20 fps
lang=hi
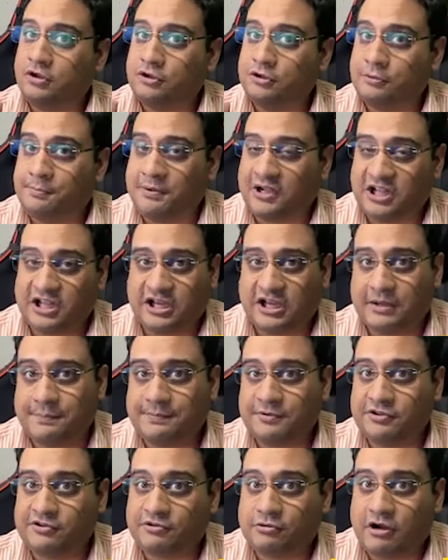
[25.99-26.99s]
तो पहले आप
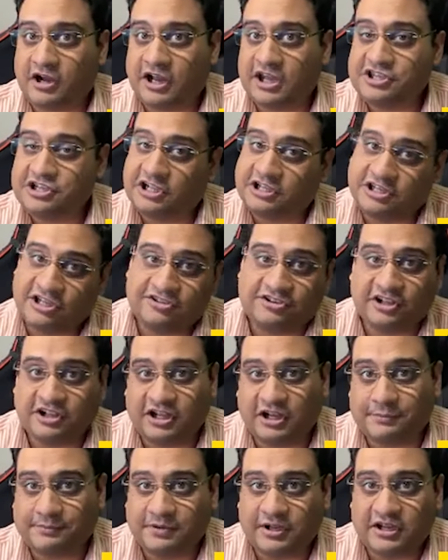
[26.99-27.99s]
इसको आगे चलते हैं
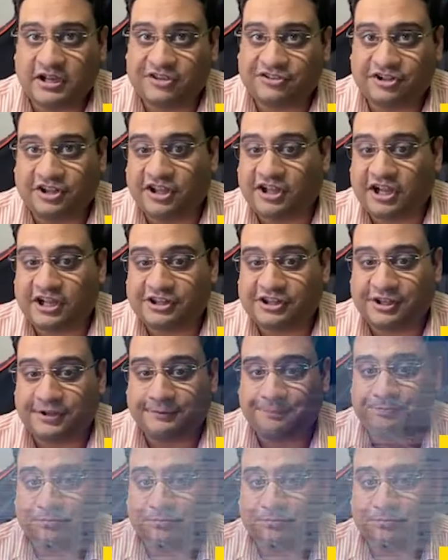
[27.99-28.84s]
सीधा अपना कैसे दिखाते हैं